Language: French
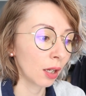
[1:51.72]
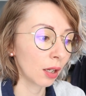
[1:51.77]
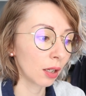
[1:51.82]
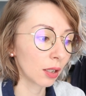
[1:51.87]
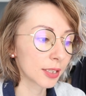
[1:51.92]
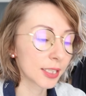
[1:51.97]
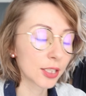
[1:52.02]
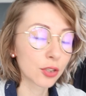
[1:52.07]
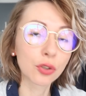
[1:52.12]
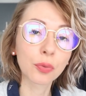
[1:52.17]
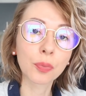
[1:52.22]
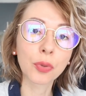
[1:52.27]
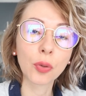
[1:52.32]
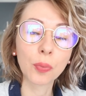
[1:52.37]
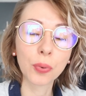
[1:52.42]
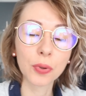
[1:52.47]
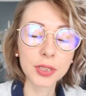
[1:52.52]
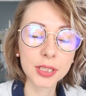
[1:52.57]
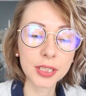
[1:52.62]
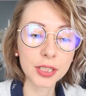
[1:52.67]
euh, c'est une
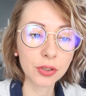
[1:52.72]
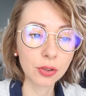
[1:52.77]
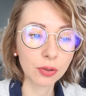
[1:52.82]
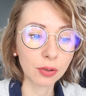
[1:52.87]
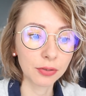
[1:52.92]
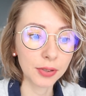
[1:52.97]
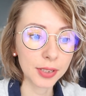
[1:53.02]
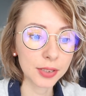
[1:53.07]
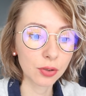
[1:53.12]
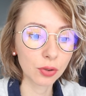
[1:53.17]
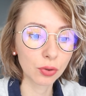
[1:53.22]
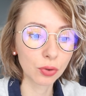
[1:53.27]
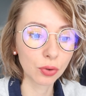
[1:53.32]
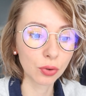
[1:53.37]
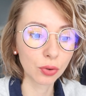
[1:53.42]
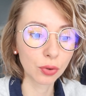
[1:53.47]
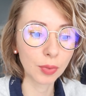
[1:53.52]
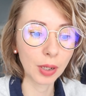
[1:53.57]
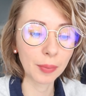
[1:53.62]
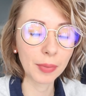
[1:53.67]
proposition en fait
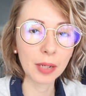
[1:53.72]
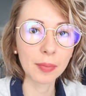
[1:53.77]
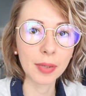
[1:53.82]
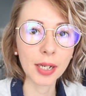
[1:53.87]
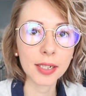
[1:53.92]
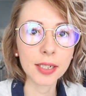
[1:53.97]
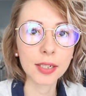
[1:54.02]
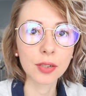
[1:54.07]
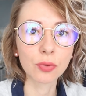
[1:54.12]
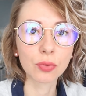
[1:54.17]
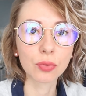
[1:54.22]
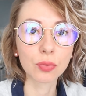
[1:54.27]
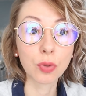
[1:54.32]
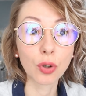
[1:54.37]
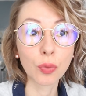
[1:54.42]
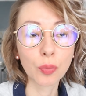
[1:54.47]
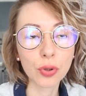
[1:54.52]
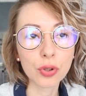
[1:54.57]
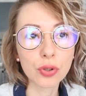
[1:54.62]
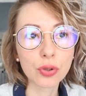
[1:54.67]
de ma belle-mère qui nous
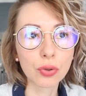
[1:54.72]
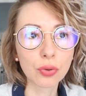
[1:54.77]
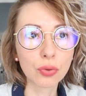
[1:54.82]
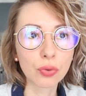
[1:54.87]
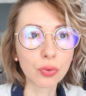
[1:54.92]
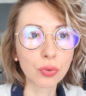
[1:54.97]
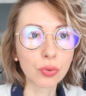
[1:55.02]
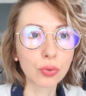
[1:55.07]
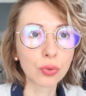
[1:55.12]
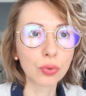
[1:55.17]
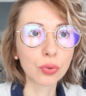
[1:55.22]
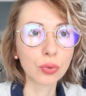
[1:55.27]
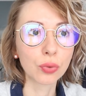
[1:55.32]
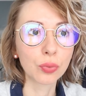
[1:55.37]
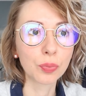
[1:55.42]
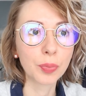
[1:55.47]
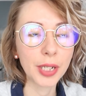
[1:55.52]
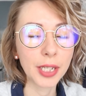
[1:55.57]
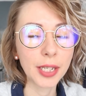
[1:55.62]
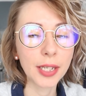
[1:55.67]
propose de
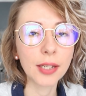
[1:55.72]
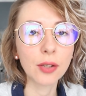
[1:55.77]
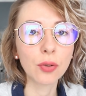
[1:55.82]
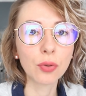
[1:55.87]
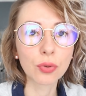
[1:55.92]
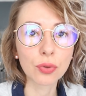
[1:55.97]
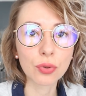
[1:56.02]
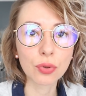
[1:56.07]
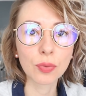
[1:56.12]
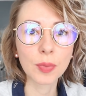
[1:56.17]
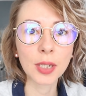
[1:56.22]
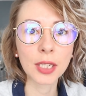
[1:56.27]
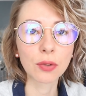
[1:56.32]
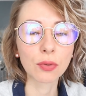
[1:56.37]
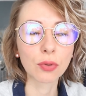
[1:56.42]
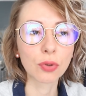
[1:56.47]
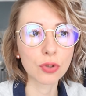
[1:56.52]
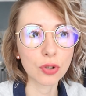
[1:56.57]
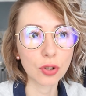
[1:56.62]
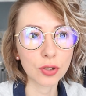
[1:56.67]
nous payer une
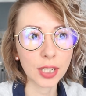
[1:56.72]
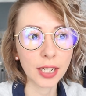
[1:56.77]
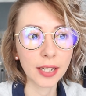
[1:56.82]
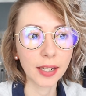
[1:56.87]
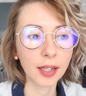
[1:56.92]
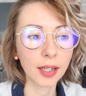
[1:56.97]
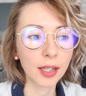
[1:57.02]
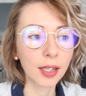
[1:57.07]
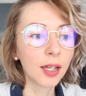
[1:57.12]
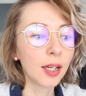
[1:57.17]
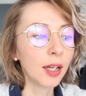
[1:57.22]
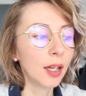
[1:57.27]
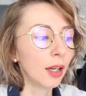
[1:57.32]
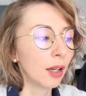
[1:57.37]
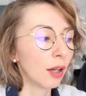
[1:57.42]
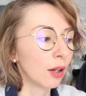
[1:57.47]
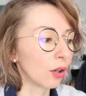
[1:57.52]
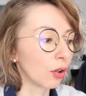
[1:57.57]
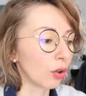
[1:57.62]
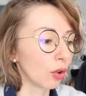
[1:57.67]
semaine de centre aéré
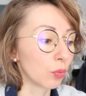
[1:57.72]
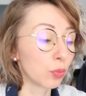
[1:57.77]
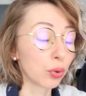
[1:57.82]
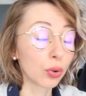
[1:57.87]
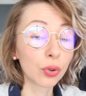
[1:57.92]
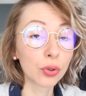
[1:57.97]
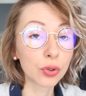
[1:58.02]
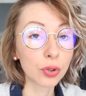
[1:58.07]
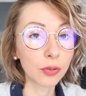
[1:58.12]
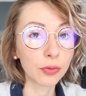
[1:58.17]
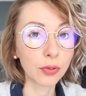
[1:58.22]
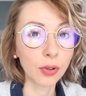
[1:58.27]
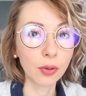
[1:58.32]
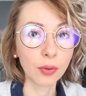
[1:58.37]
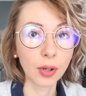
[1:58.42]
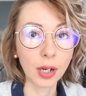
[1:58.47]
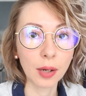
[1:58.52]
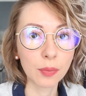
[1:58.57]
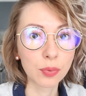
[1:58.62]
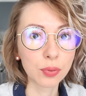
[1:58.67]
euh, pour nos enfants,
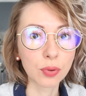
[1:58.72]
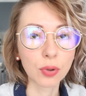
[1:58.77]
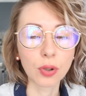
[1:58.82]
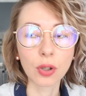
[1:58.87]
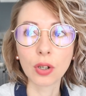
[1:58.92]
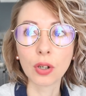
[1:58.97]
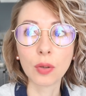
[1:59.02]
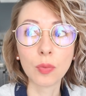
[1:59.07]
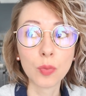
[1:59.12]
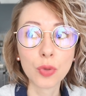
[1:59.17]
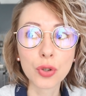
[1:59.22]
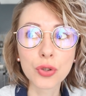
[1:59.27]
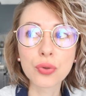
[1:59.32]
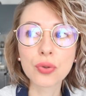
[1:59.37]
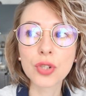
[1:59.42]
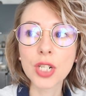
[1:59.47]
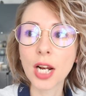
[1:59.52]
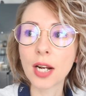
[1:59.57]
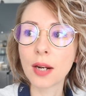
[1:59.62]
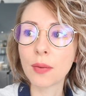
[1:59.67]
voilà, pour euh, me,
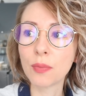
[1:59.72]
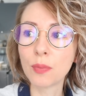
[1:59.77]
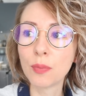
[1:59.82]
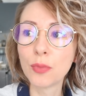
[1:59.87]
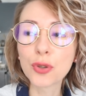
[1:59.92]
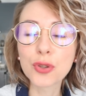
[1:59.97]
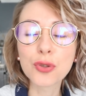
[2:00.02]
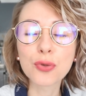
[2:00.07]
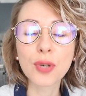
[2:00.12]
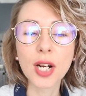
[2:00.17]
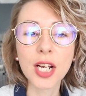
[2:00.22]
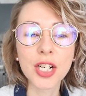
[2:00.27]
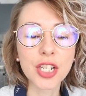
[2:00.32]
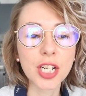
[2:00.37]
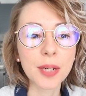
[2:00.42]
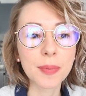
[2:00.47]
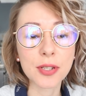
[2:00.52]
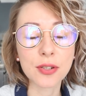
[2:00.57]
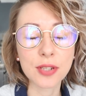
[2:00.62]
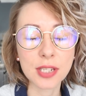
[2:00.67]
soulager,
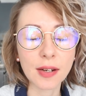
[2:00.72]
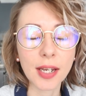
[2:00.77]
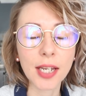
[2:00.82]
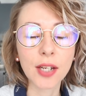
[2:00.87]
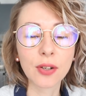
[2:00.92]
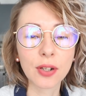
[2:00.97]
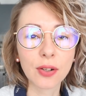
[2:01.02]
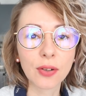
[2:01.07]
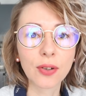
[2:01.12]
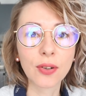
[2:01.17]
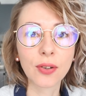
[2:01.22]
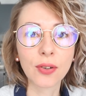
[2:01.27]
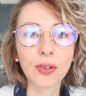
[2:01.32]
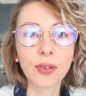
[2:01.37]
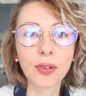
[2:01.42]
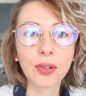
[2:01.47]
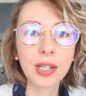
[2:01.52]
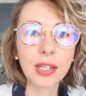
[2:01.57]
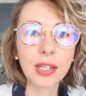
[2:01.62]
parce que c'est vrai que